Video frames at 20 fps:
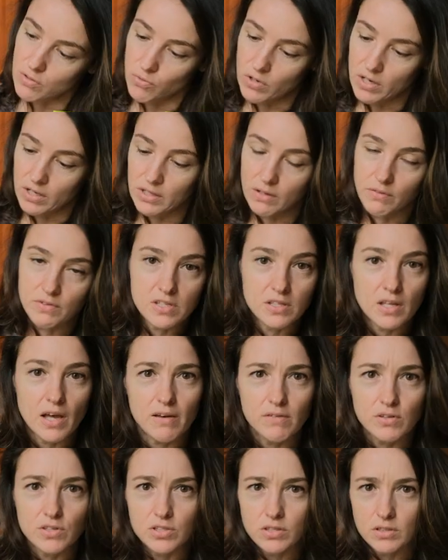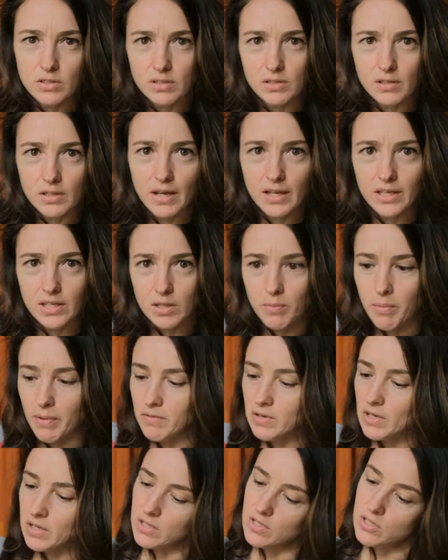его когда вы ставите на какие-то
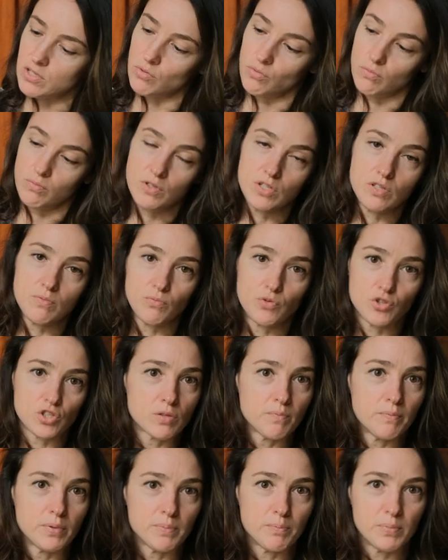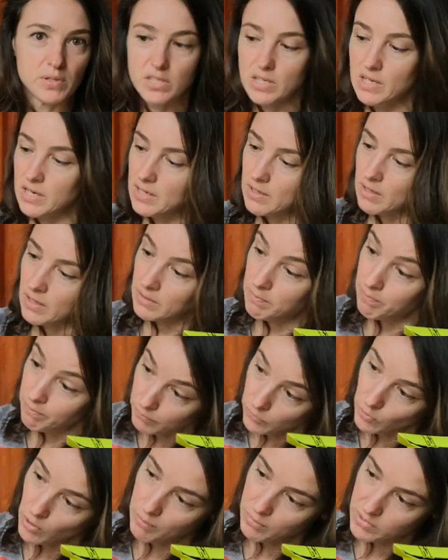поверхности, он здесь может потереть, э,
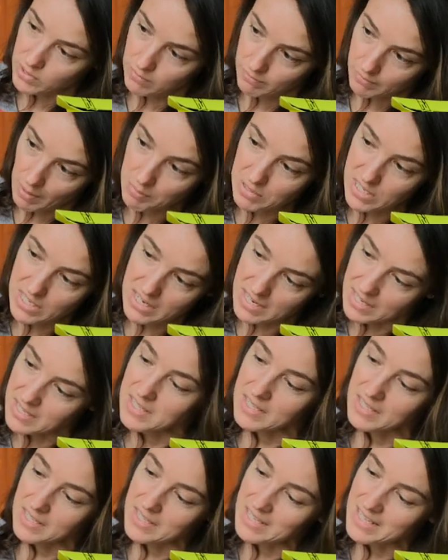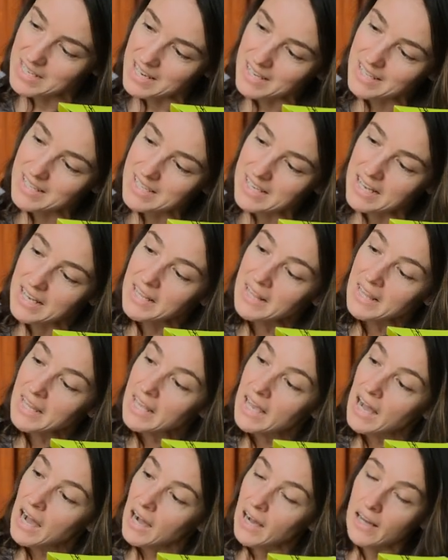ну, обтереться, истереться.
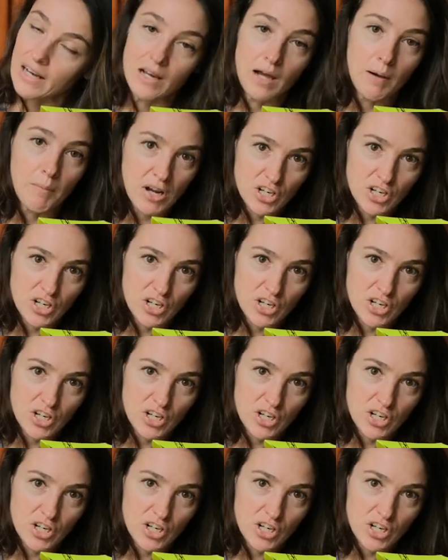А, или об